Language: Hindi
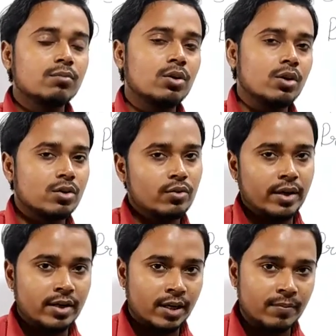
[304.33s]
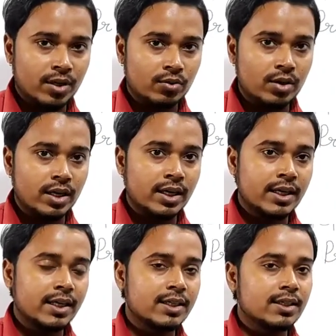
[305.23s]
वो स्क्वायर टाइप का होगा
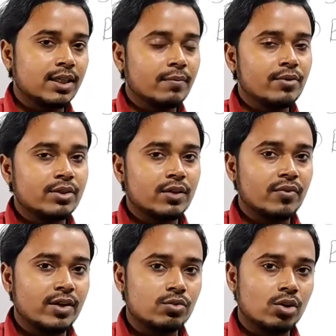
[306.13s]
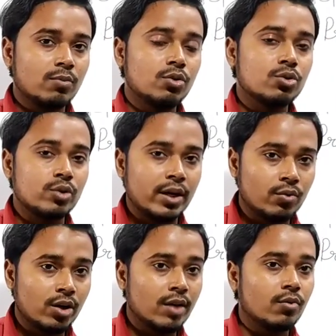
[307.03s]
यानी कि जितने भी उसके फेस होंगे वो स्क्वायर
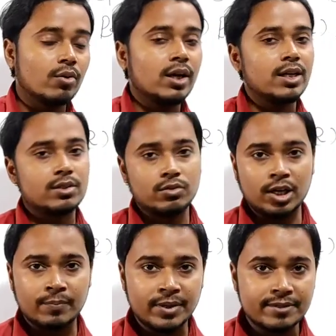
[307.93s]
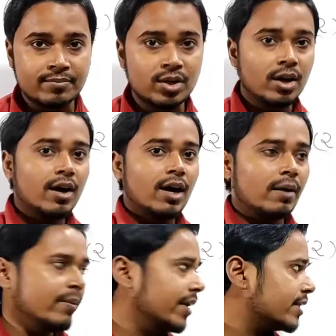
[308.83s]
होंगे वो होगा स्क्वायर प्रिज्म
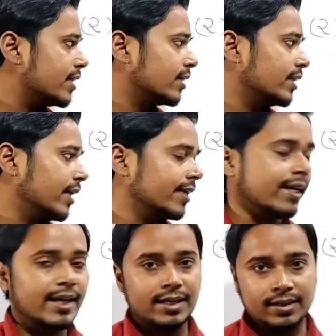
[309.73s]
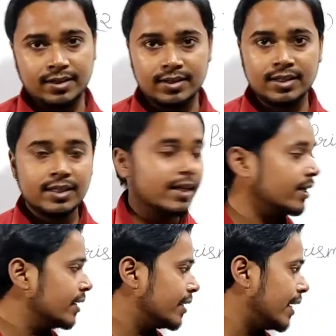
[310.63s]
अब नेक्स्ट आता है ट्रायंगल
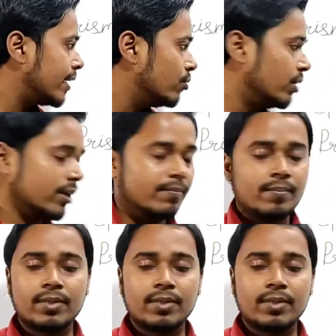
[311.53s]
यानी ट्रायंगुलर